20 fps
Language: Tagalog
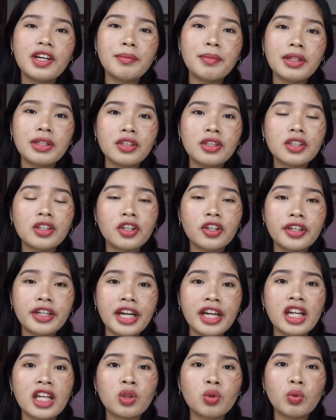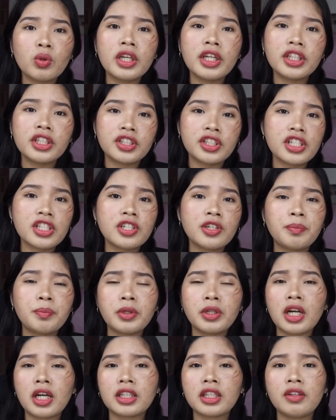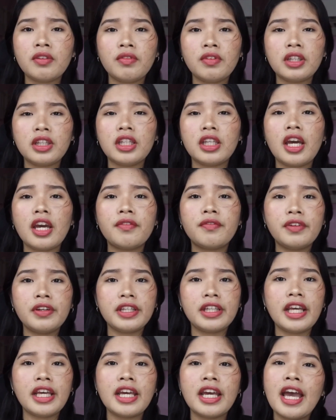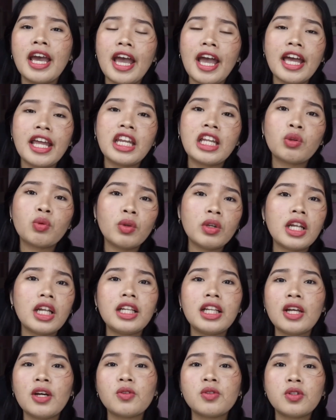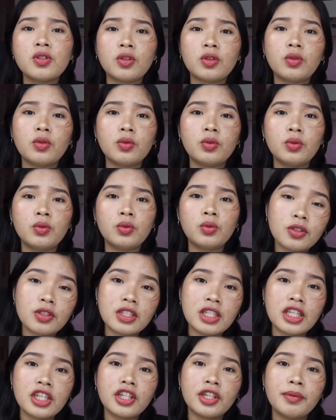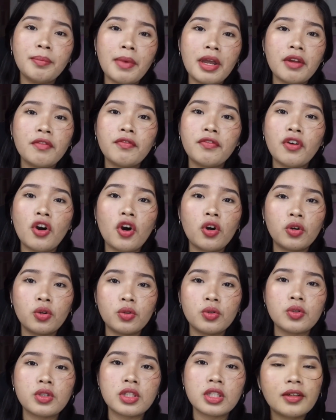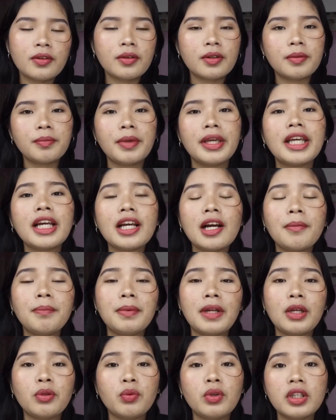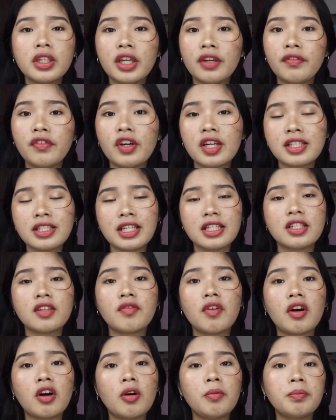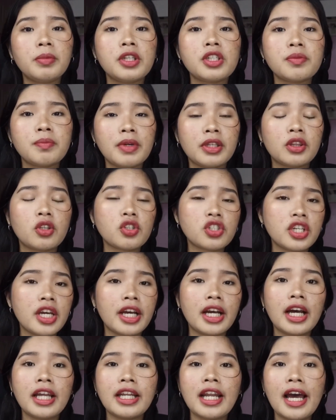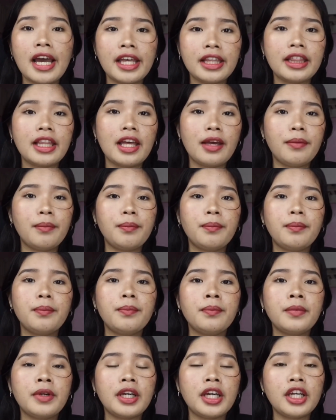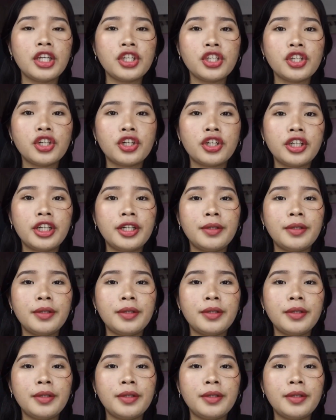mandatory and it will increase your productivity every day and it will allows you to, to see your main focus. Making a plan will give you a sense of accomplishment to check an item in your